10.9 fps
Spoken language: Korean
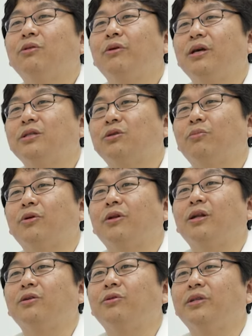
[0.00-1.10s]
퇴행성
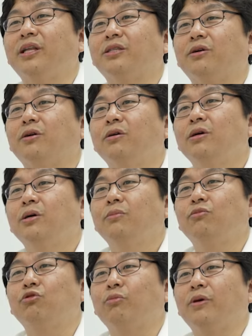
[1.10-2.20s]
변화로 인해서
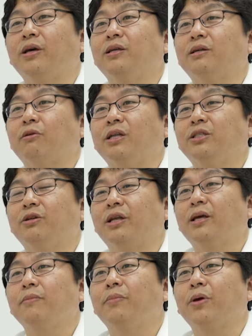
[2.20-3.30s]
무릎의
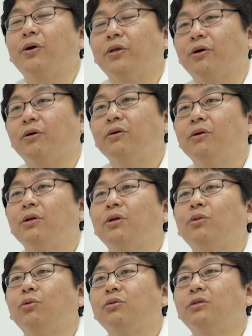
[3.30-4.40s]
관절의 변형,
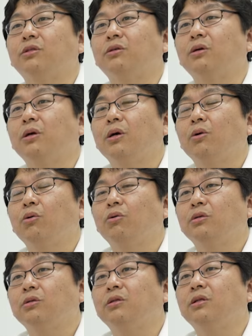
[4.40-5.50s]
통증
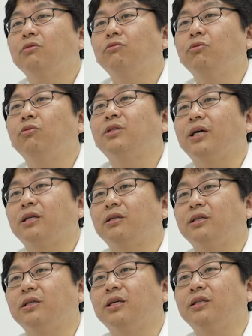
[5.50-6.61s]
혹은 운동 장애를
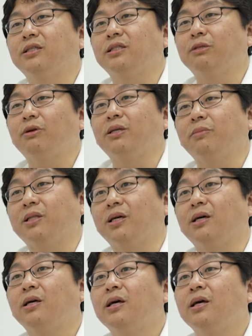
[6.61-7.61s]
일으키는 질환입니다.